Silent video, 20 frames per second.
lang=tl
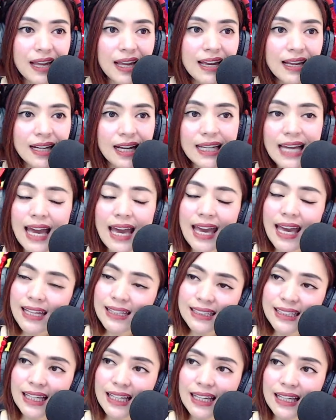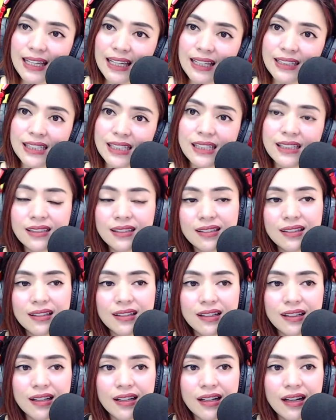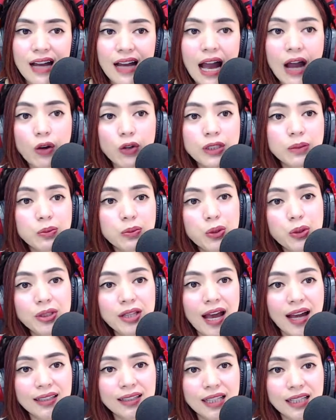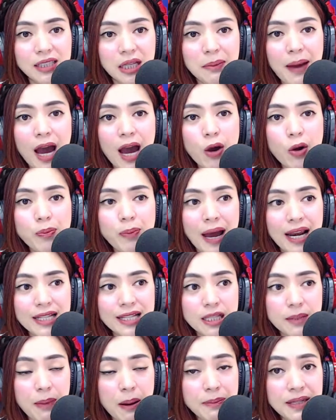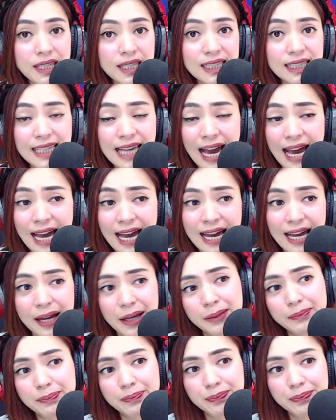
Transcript: Kaya ending, ako na muna ang nagtrabaho para sa pamilya.